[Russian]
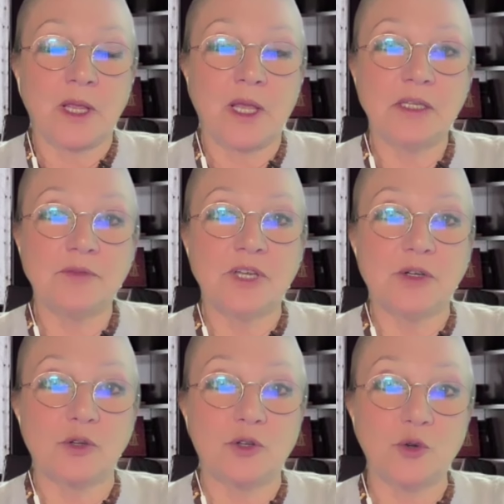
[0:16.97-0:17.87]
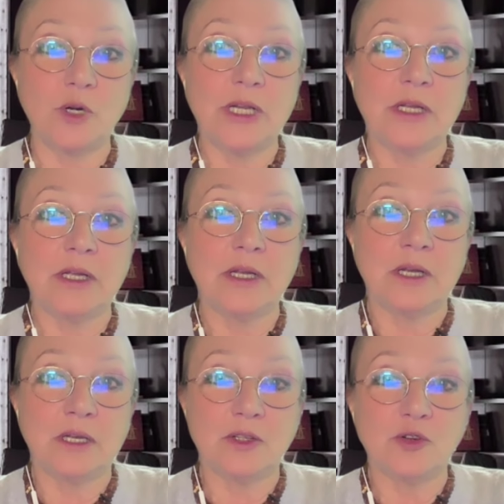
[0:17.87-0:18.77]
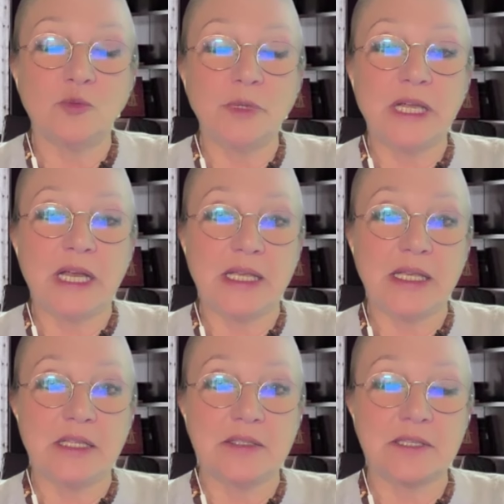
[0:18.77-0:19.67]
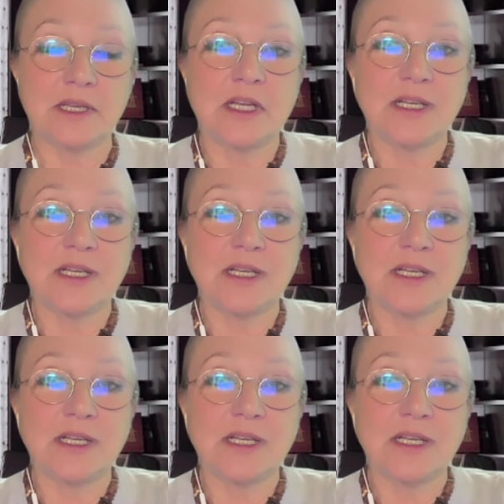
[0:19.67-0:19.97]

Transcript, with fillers: Это второй ролик, но у меня есть